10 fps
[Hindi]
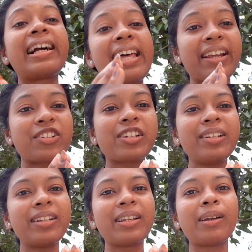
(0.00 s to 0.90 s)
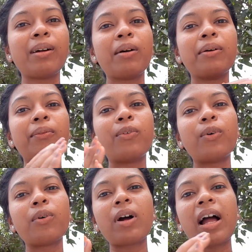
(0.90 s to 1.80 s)
करेक्शन वो
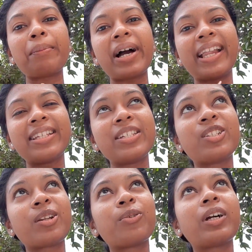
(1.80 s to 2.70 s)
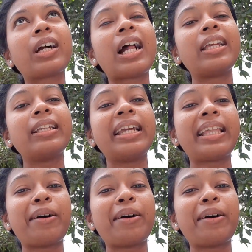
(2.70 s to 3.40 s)
हमारी सिस्टरों का गाड़ी नहीं